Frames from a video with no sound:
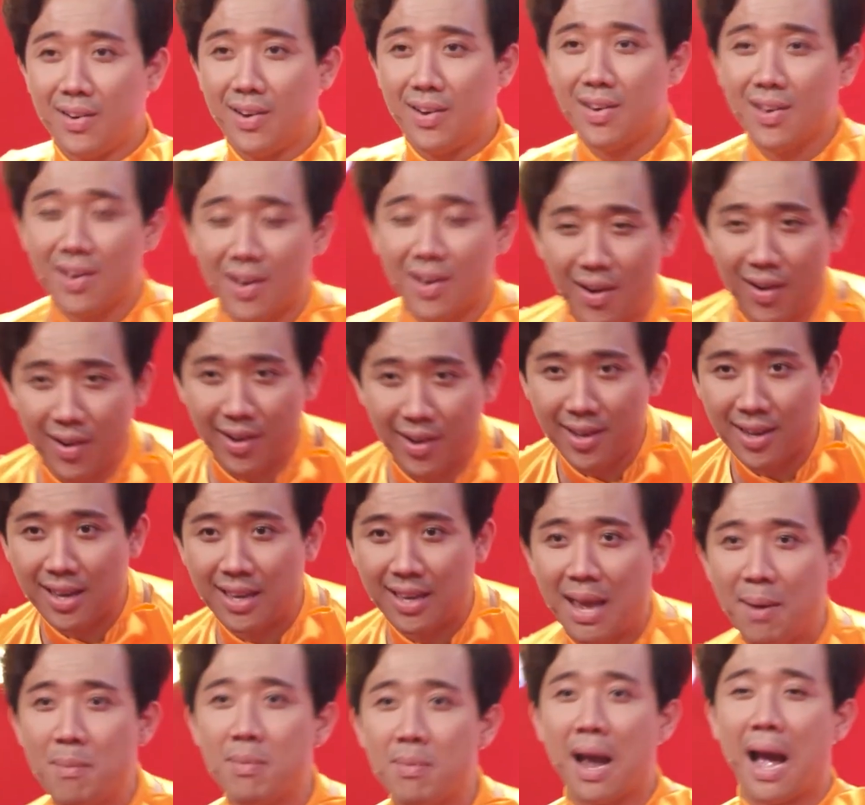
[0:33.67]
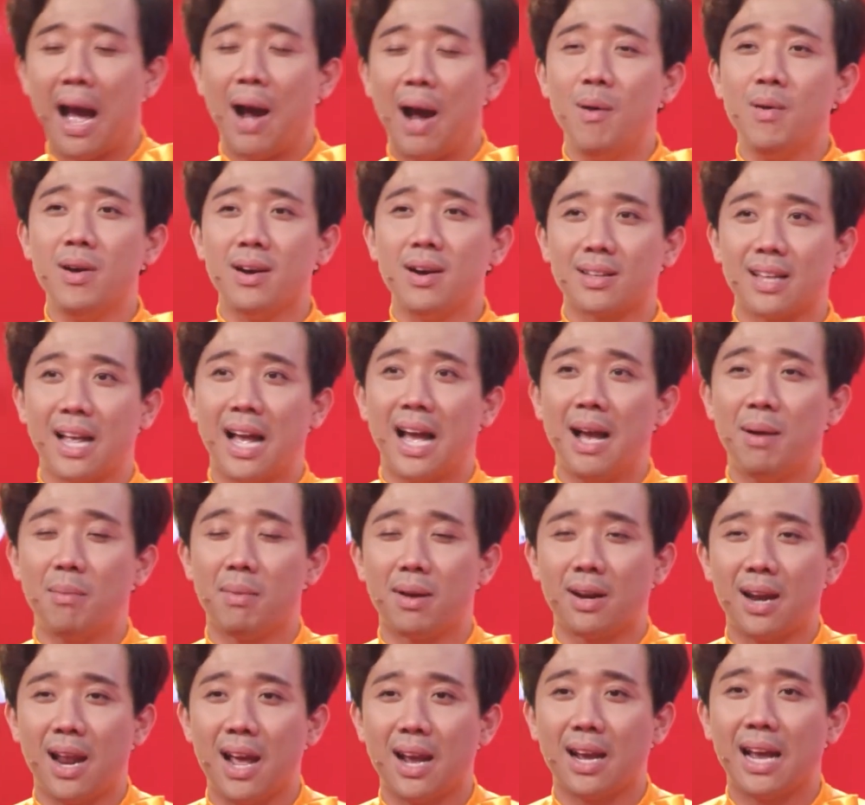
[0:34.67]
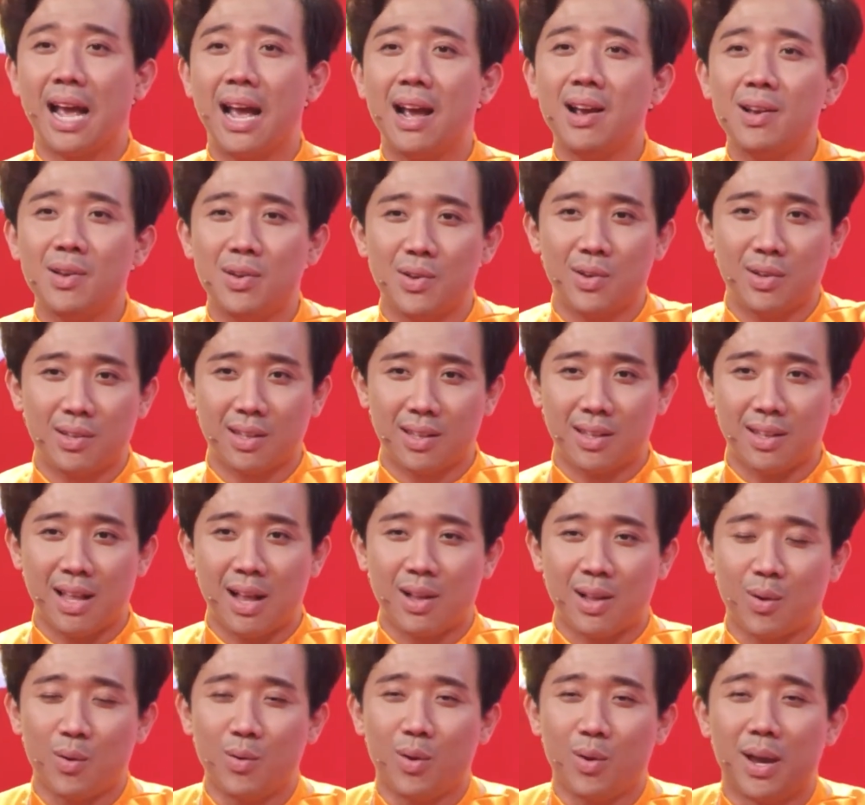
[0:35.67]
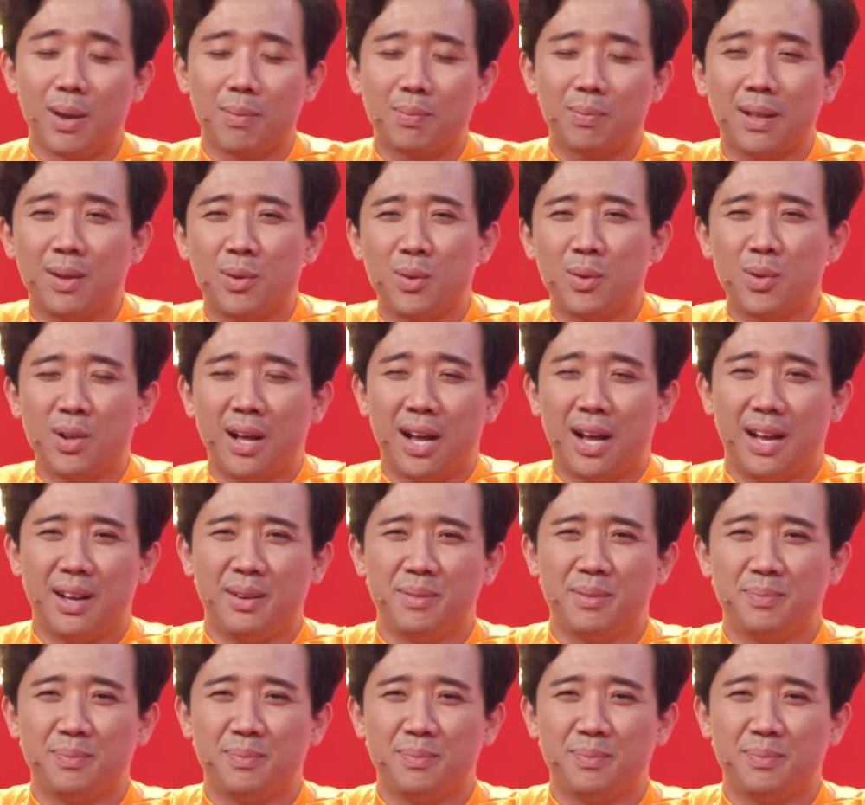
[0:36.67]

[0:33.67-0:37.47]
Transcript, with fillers: đất ơi, giám khảo người ta mà ra cắn ra tội nghiệp tao luôn à.